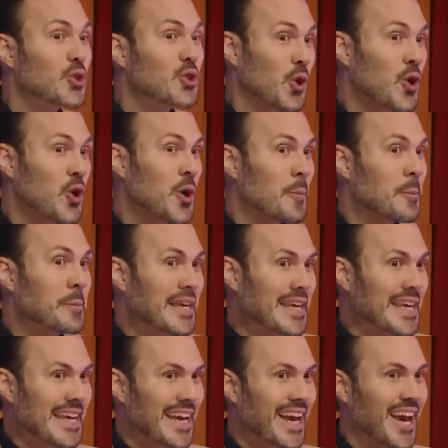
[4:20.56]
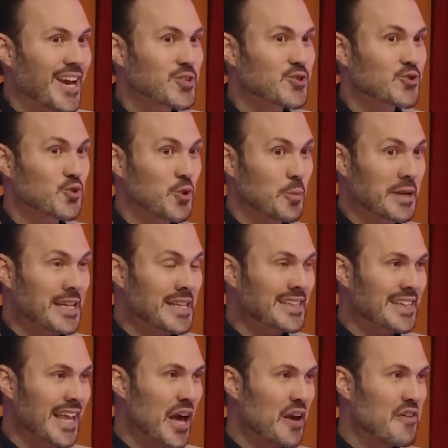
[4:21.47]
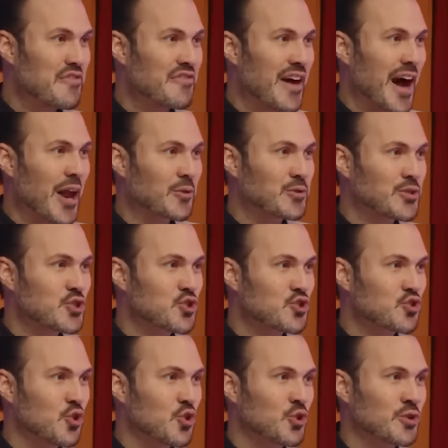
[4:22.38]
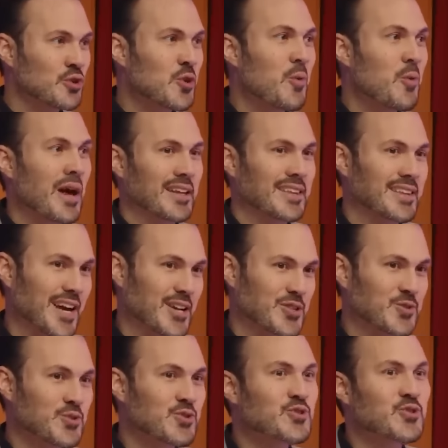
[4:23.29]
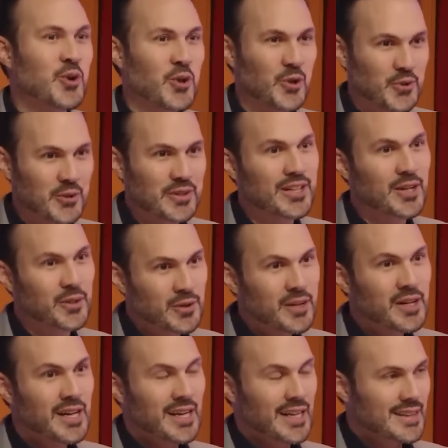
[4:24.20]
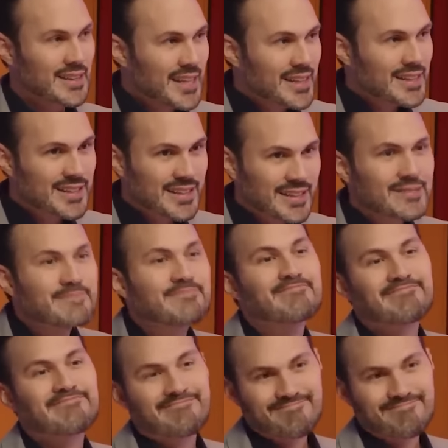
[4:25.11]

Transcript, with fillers: dormir, é. é. sobre intervalo de sono e qualidade e do qualidade sono. Então, sono. Você tem, tem que estar tá na